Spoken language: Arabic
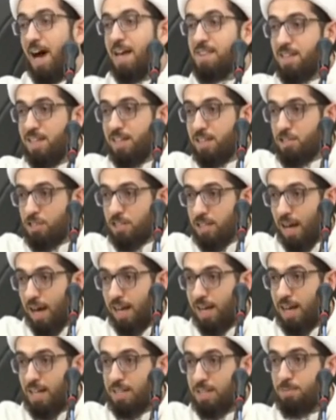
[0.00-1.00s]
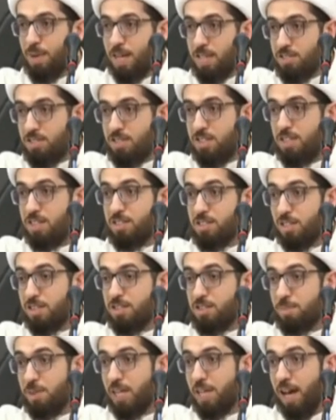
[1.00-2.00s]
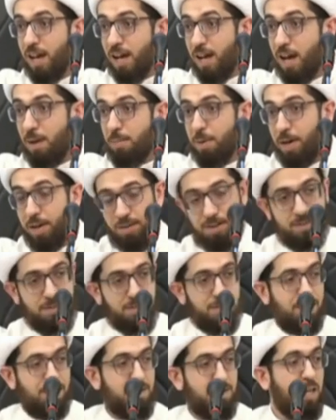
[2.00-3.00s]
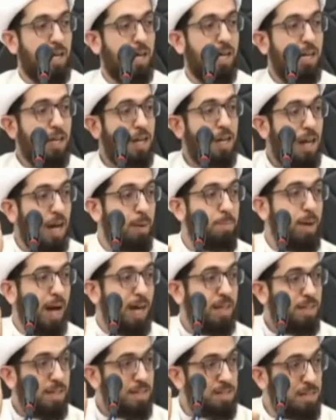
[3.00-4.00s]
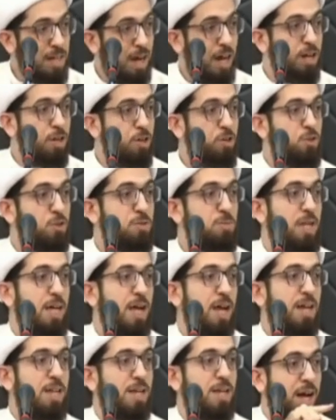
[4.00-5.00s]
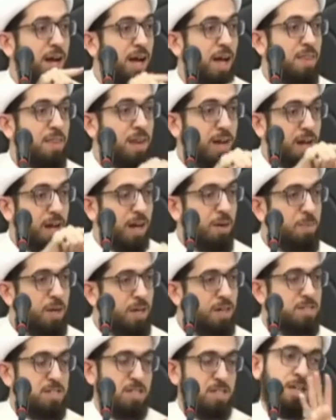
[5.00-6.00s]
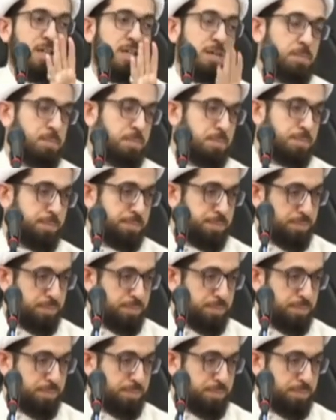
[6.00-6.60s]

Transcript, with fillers: هذه الإشكالات ما يصير ترد بيها الخبر إلا بعد التأكد من أن هذا الخبر سقيم